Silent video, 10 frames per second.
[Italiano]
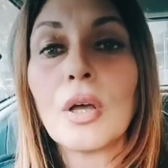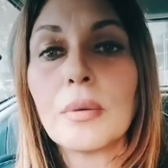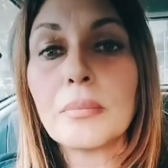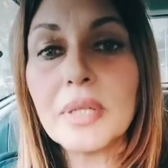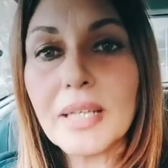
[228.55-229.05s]

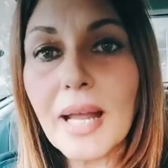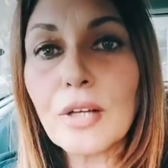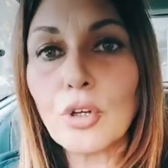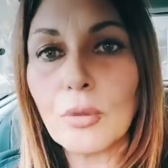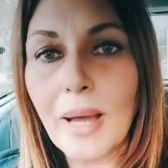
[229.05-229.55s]
Mi
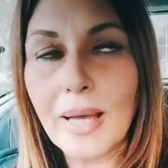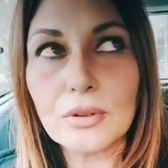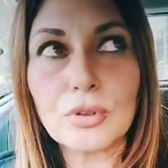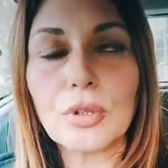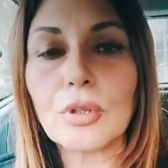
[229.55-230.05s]

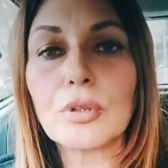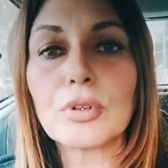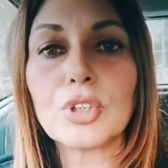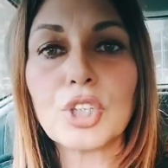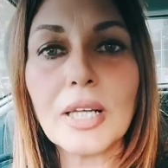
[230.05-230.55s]
raccomando,
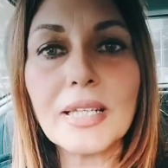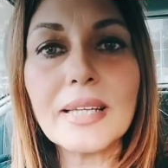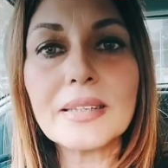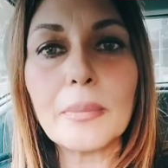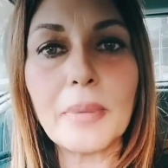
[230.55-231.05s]

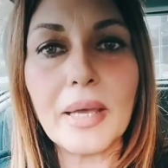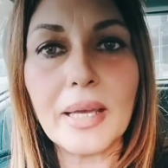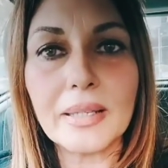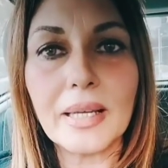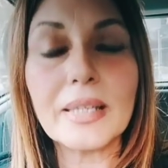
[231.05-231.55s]
scegliete
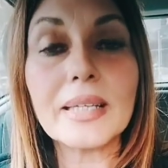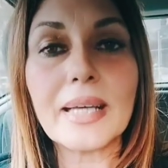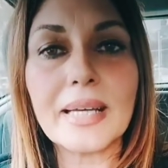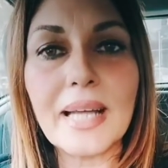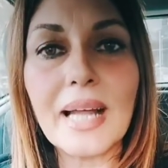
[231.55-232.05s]
bene i
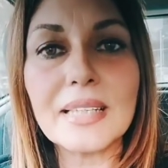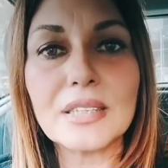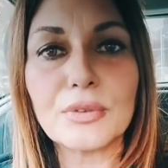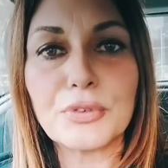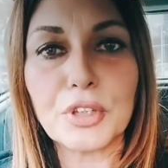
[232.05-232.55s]
canali di
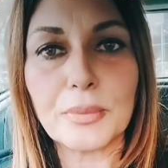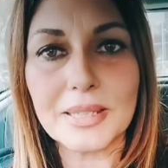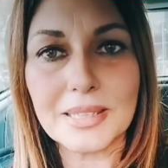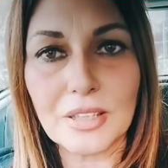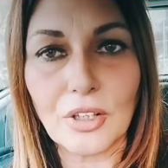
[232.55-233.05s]

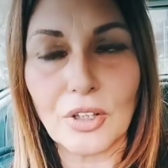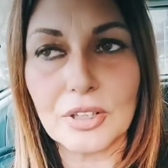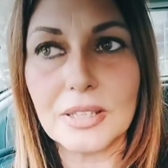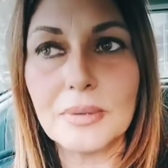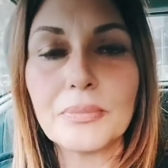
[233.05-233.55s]

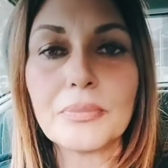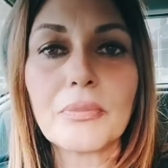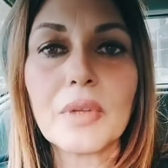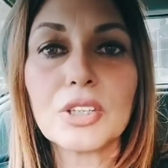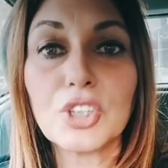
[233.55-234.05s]
informazioni,
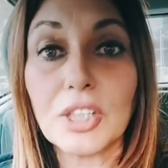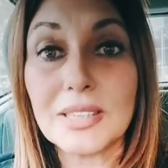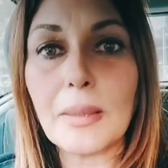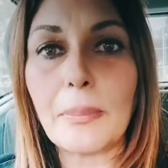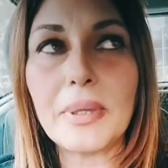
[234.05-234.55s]
cioè
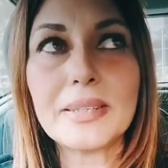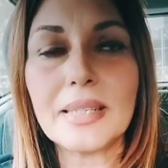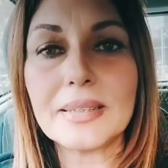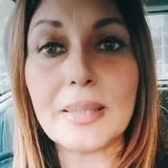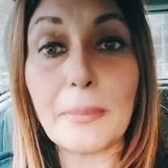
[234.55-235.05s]
sapete,
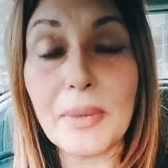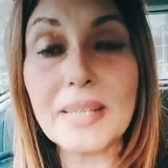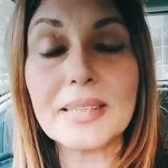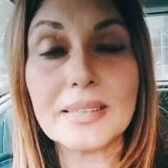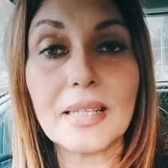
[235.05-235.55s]

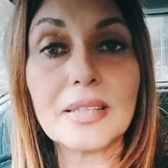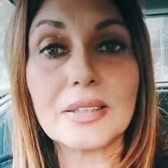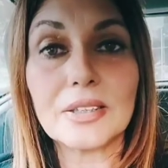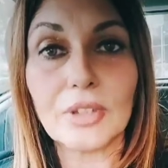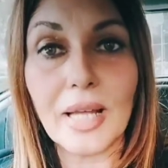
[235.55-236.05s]
sappiate
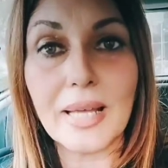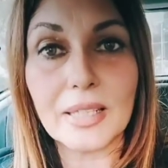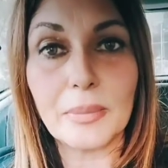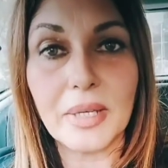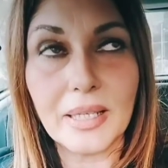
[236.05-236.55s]
selezionare
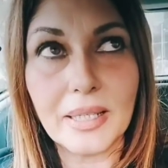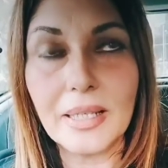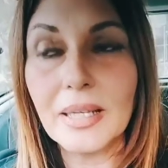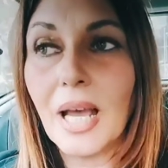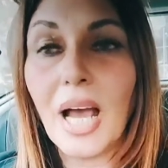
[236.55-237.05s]
bene,
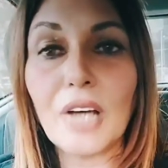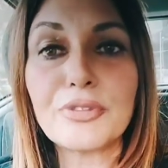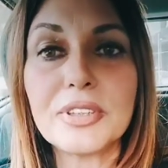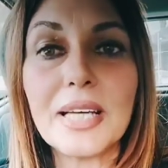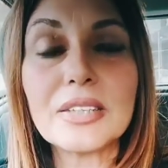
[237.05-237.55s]

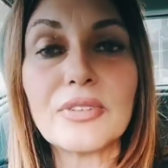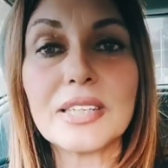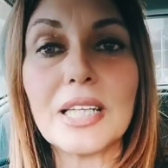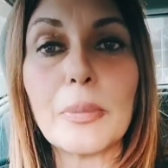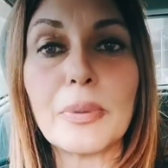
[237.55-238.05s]
affidatevi a
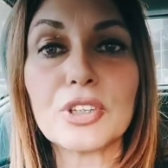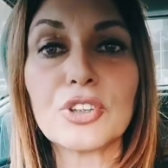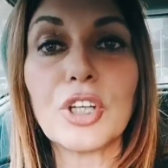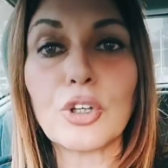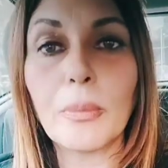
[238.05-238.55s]
delle
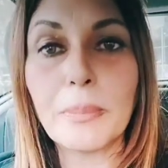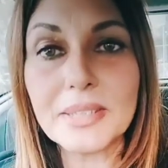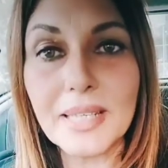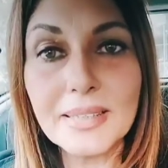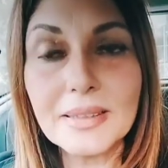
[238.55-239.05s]
persone
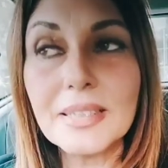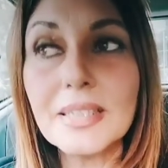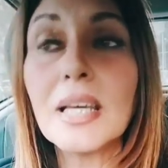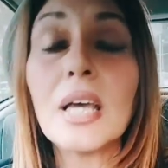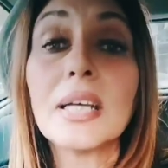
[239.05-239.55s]
competenti
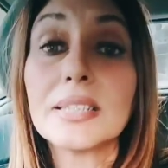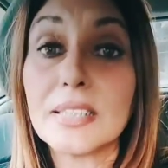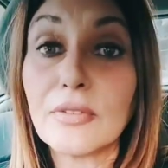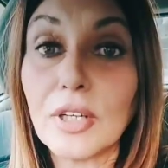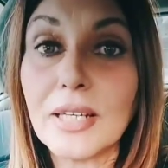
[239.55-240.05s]
se
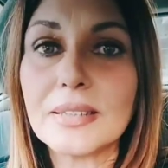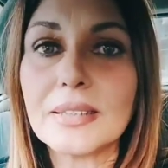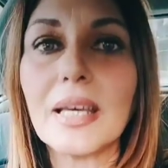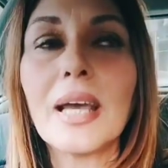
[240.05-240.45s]
volete